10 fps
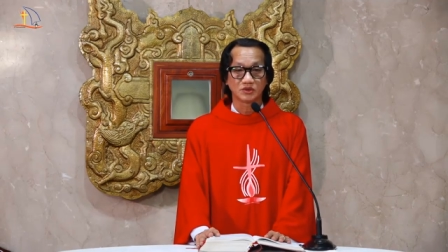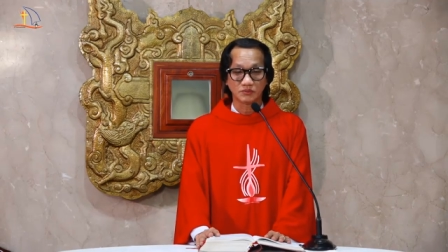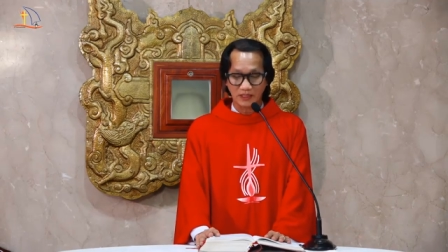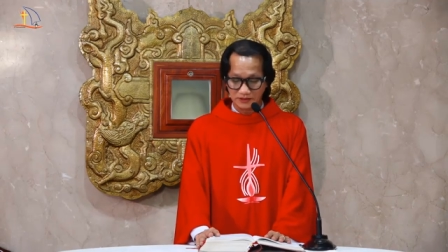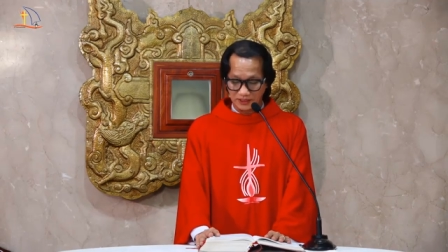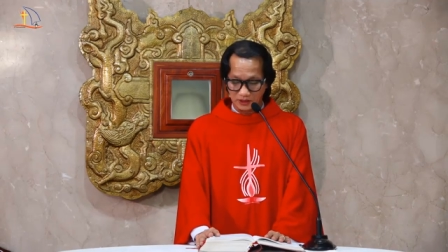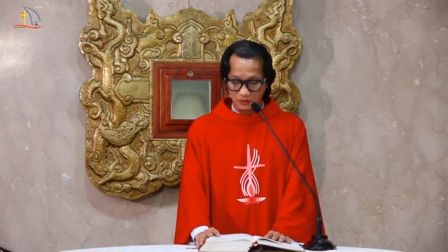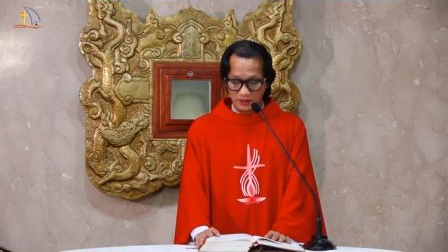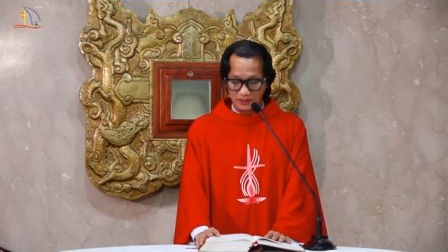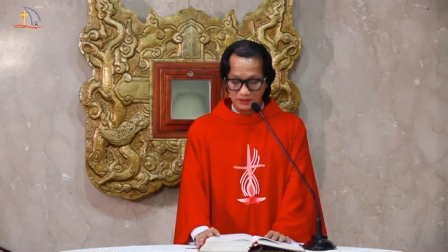chúng ta trải
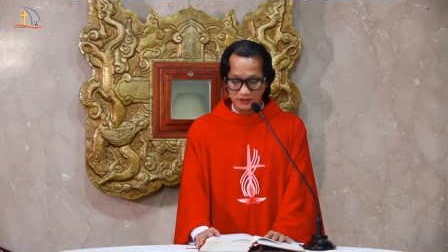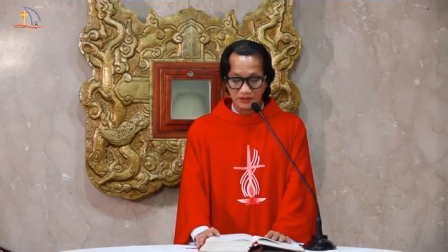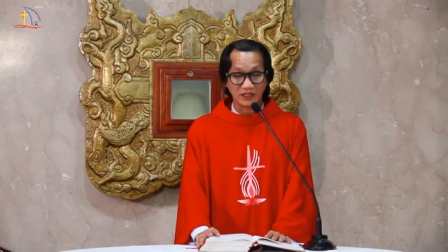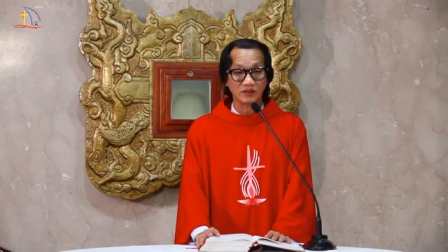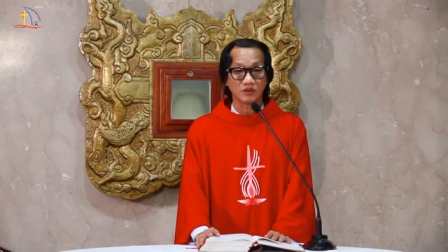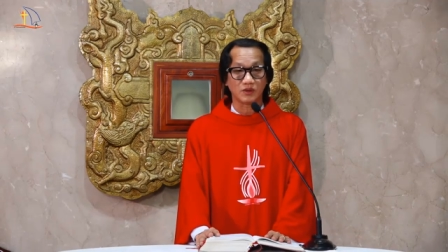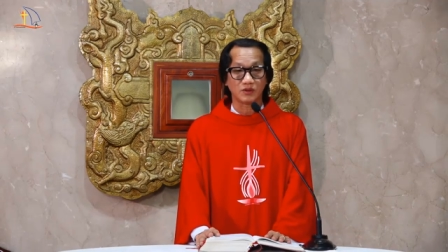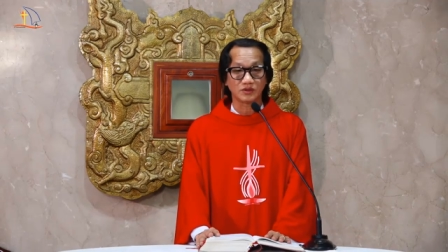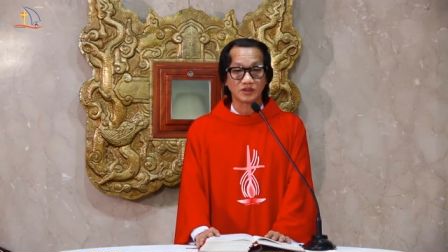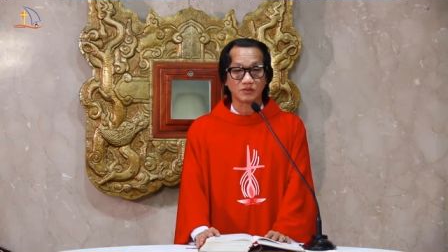qua những khắc
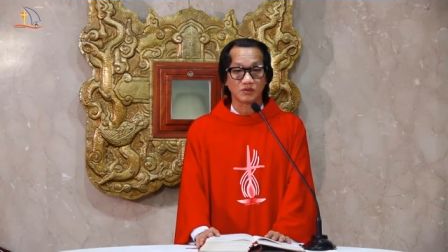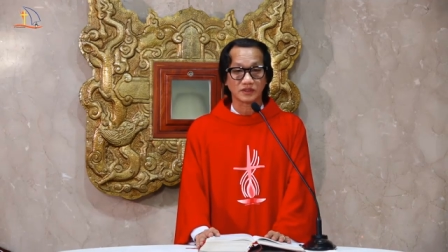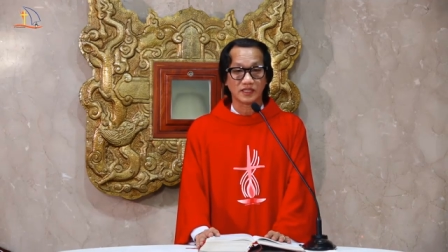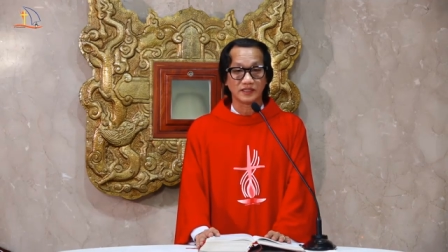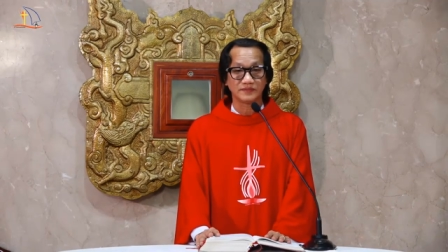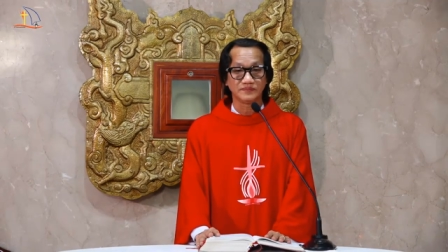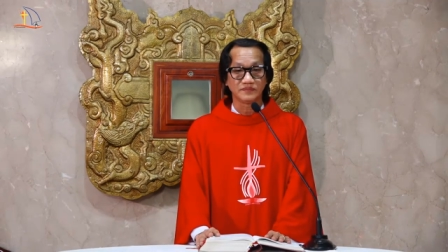khổ trong cuộc đời,